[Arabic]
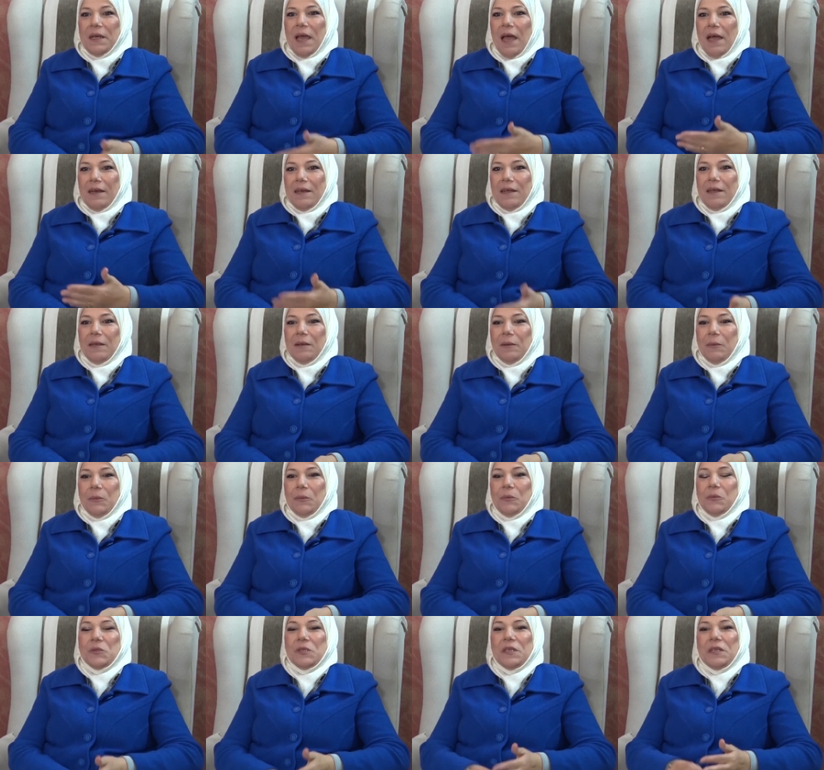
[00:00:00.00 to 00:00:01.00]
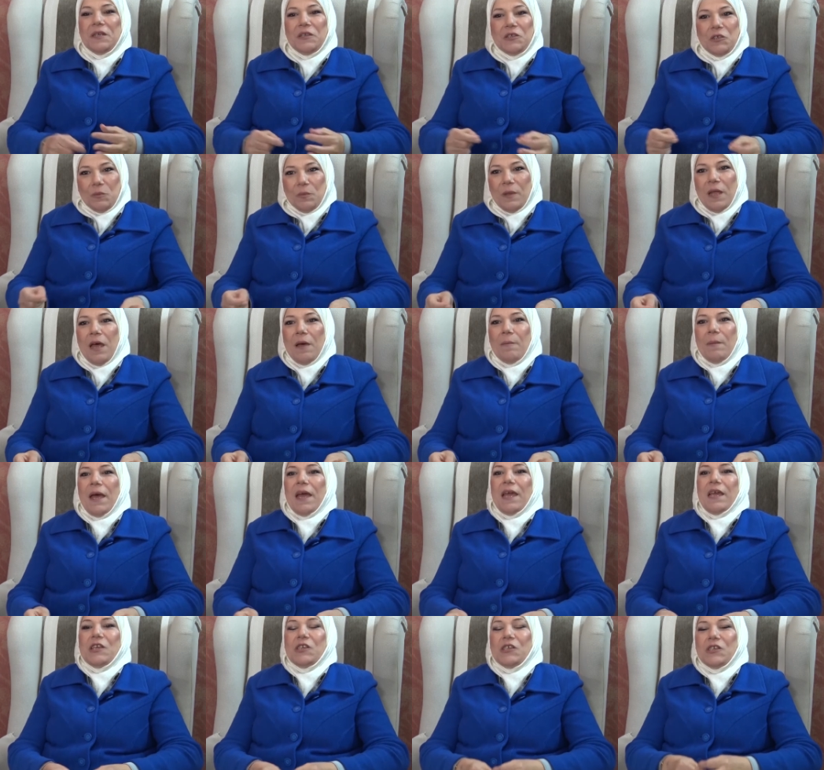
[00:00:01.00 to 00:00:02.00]
يعني وصرت تجيب لها
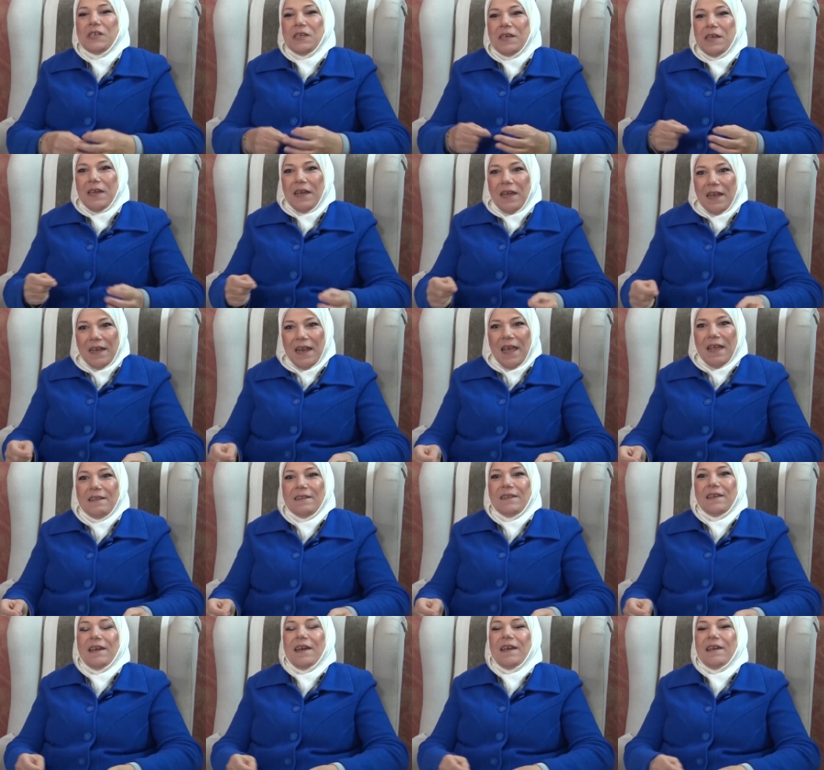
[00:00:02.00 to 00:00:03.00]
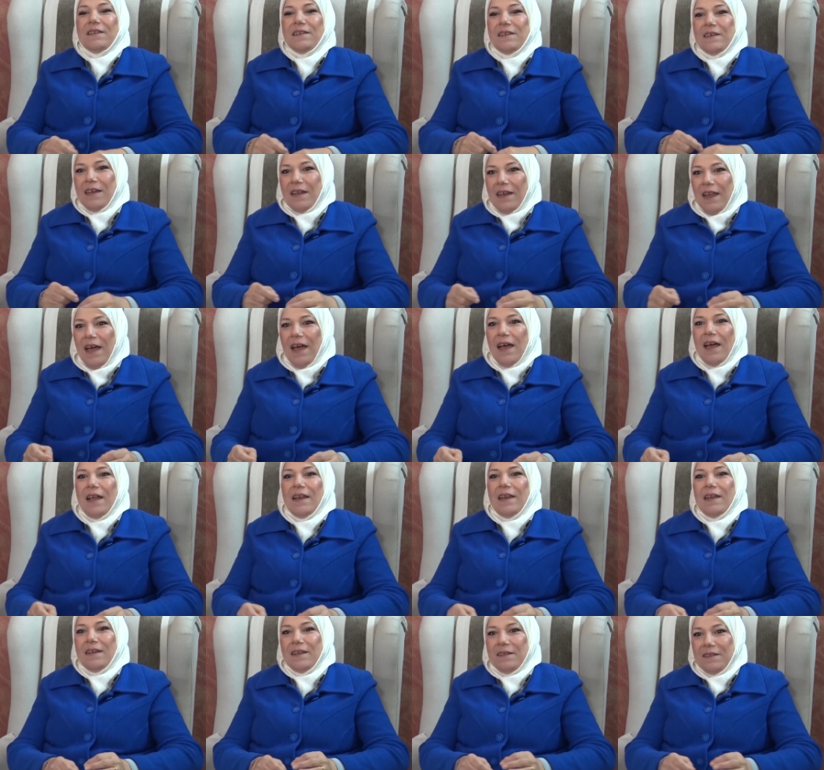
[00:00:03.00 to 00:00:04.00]
قمايش الا انت خيطيها
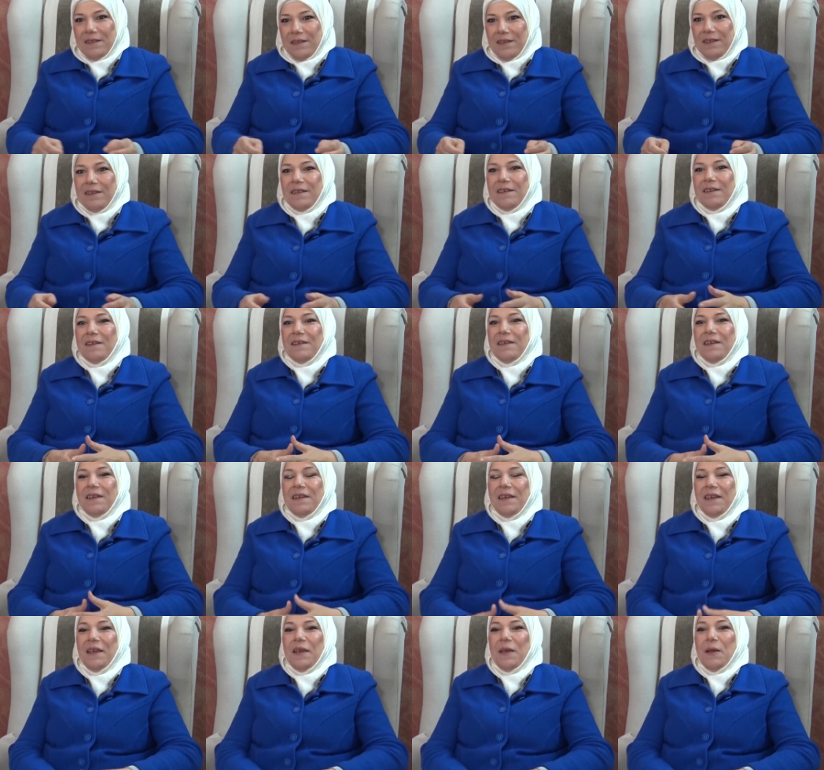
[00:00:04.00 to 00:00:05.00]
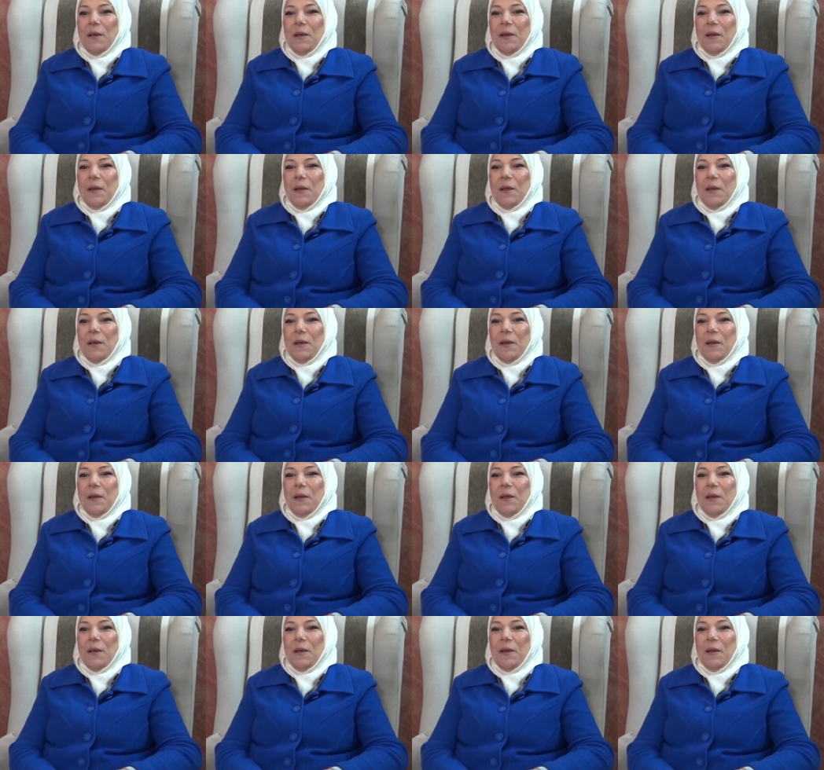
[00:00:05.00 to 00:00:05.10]
لحالك انت آه،